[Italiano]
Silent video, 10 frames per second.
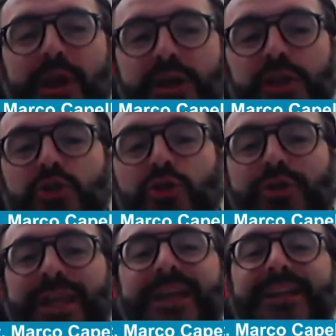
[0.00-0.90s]
che ci
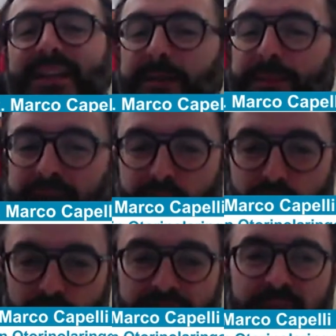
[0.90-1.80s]
sono tanti tipi di
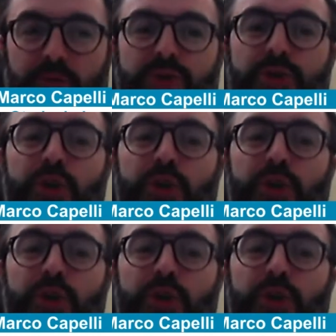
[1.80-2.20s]
coronavirus.